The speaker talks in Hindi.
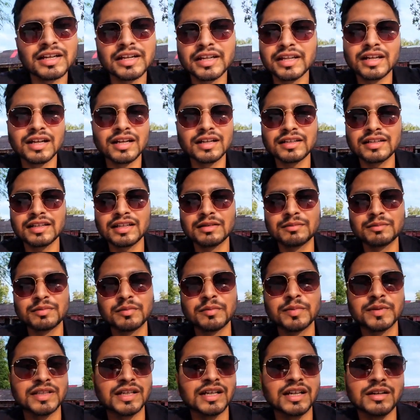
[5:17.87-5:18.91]
नहीं रहा कि आपको
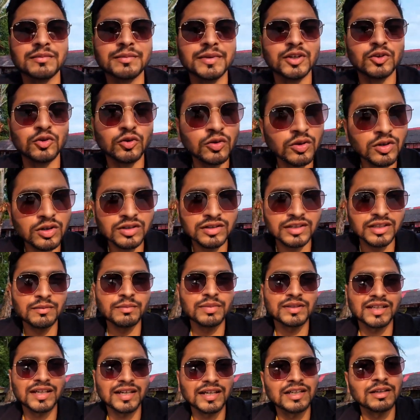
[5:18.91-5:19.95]
पताया में हो या
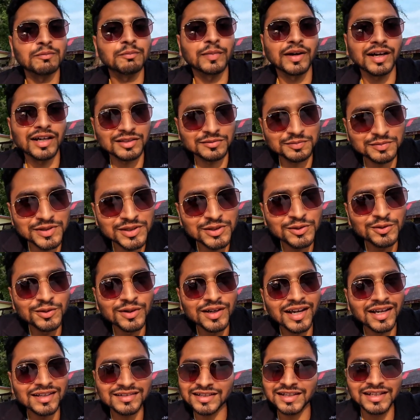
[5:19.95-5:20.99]
पताया के पास भी
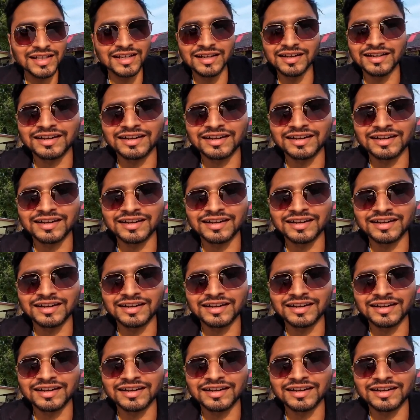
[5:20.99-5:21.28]
हो ऐसा नहीं लग